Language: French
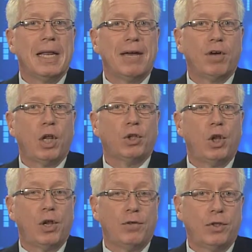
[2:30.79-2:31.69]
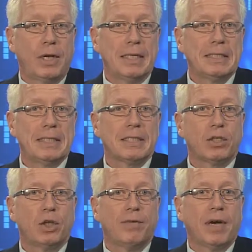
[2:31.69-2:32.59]
la valeur de
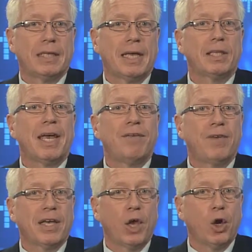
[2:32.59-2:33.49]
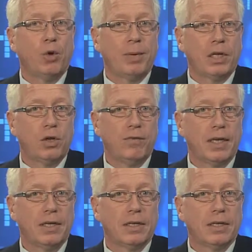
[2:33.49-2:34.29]
l'indice devra être inférieure au prix de levée.